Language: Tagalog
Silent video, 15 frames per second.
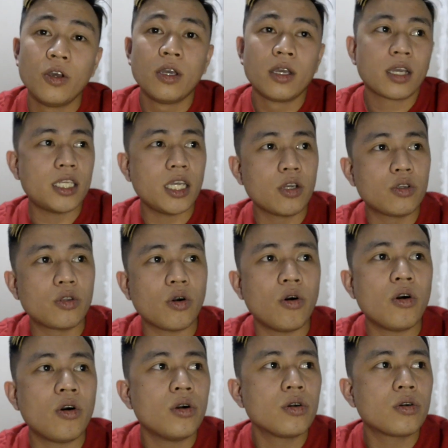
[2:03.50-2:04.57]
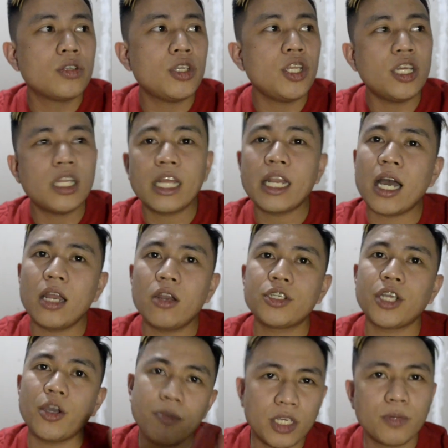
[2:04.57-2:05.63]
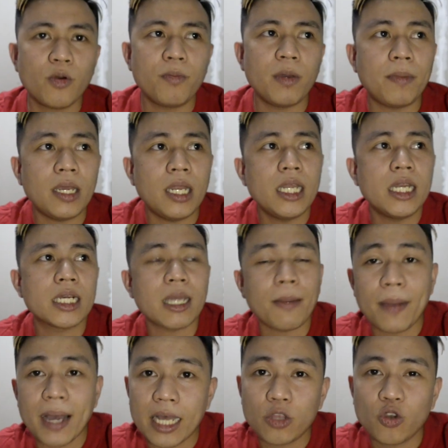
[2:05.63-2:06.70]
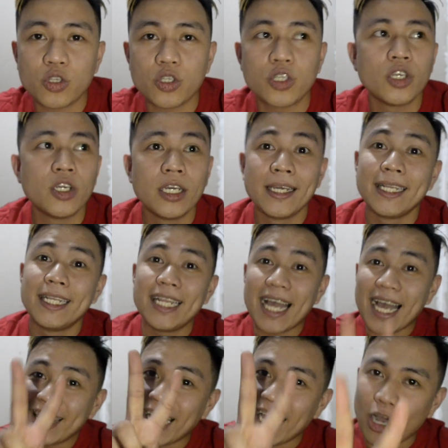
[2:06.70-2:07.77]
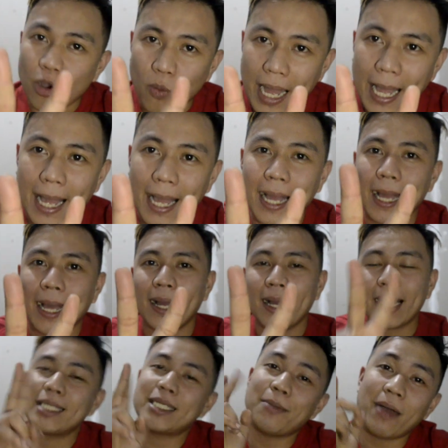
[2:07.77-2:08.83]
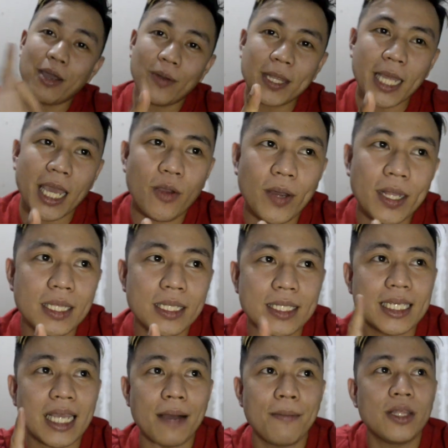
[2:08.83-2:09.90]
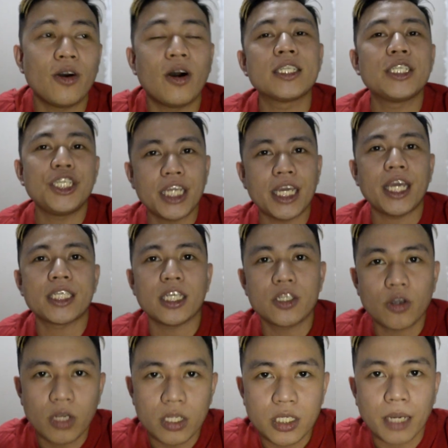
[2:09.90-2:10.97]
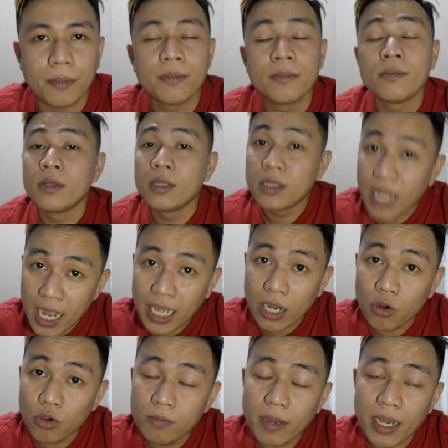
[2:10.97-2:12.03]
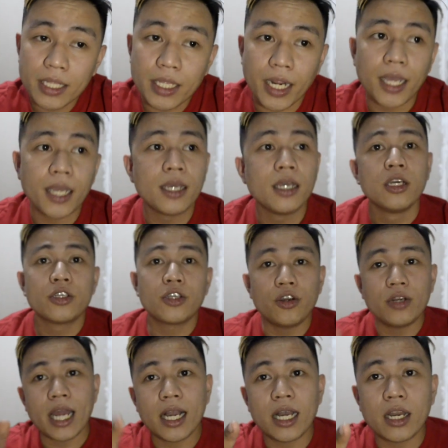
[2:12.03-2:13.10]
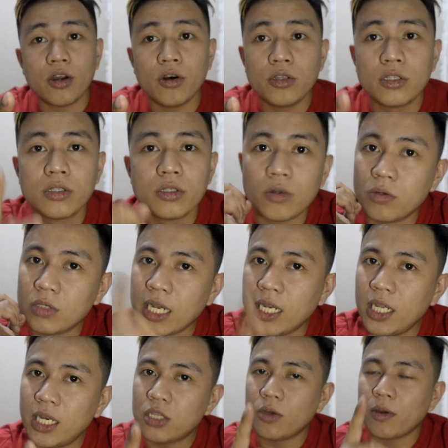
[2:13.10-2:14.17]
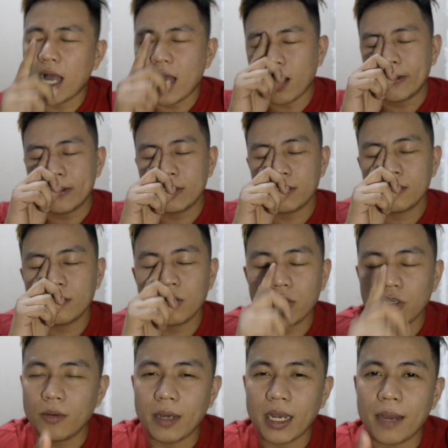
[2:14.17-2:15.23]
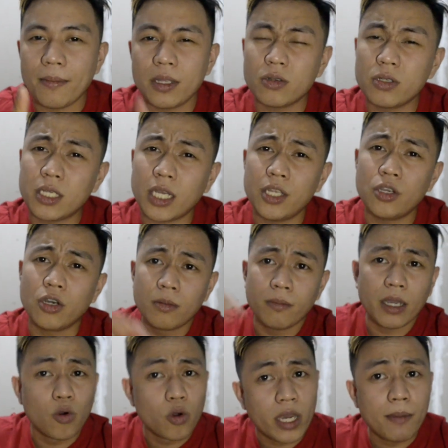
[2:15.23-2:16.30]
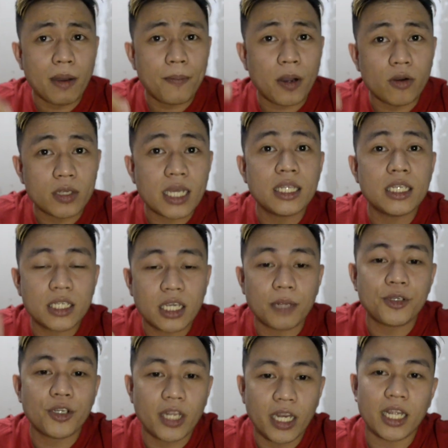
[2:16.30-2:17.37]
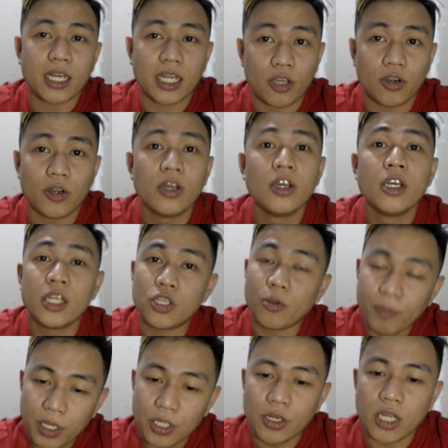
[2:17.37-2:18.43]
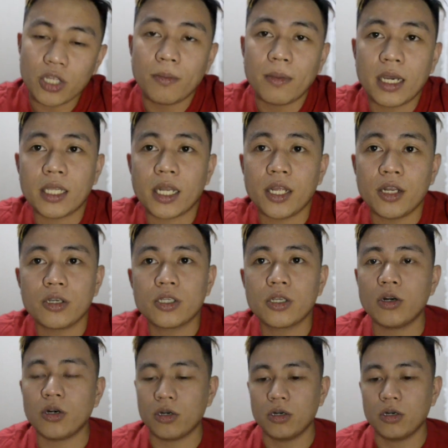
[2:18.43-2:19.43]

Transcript: Kasi gusto ko, kung sino yung nanalo, siya yung mismong pipili ng sapatos na dalawa. Kasi buy one take one sa Sabado ang CJX and Solid Shop. Naga Road mga dre. So yung Naga Road, kung nalilito, uh, kung gusto yung malaman kung saan yon, may Google Map ako sa description link na to. Itong video na to mga dre no. So